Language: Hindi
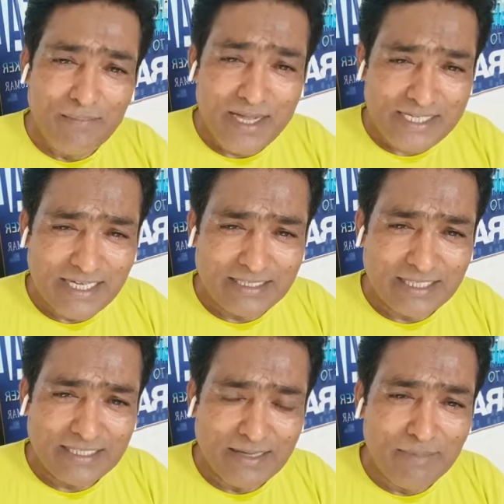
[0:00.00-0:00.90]
मांस
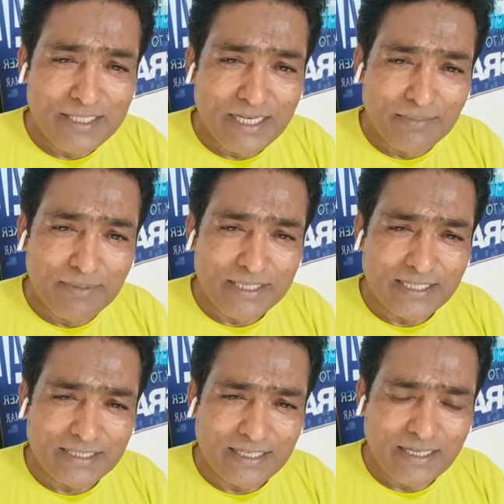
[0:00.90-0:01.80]
खाता था मदिरा
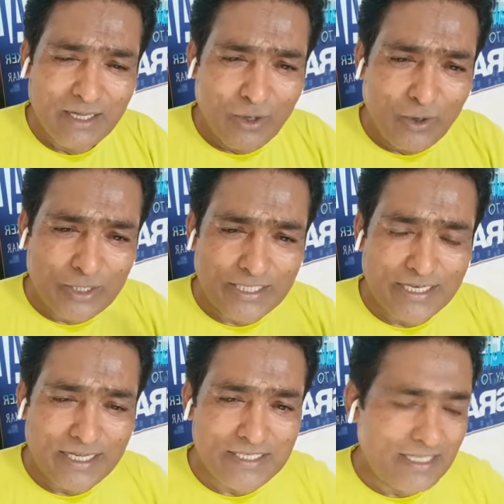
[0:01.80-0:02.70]
पीता था औरतें
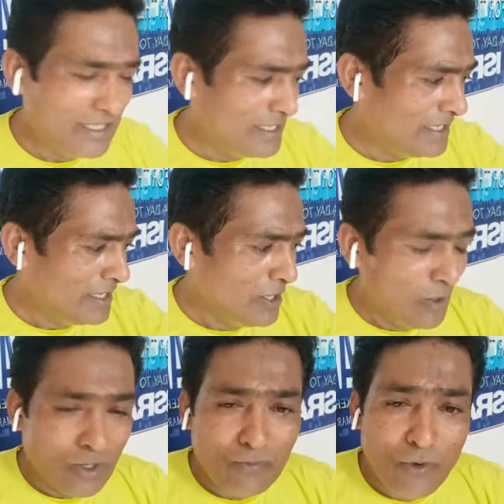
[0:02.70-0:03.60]
नाचती थी
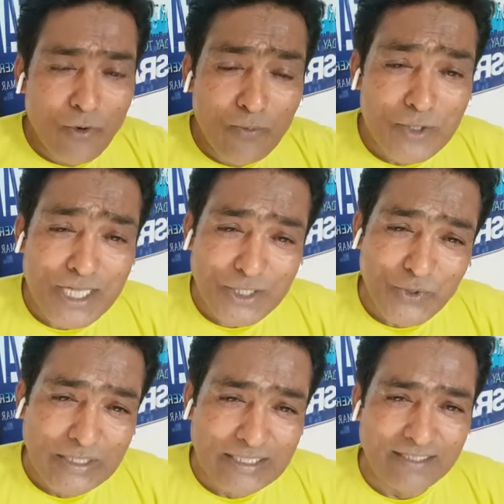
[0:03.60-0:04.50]
और वो
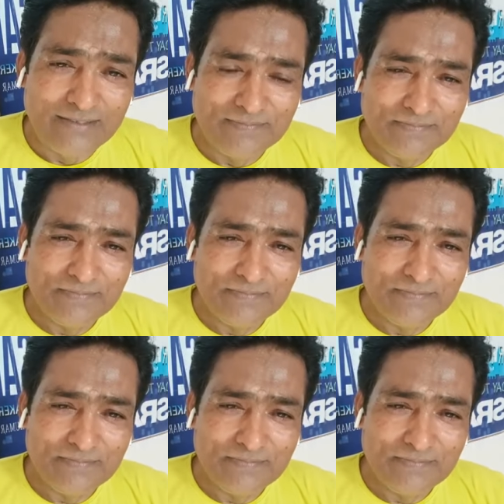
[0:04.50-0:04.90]
होमोसेक्सुअल था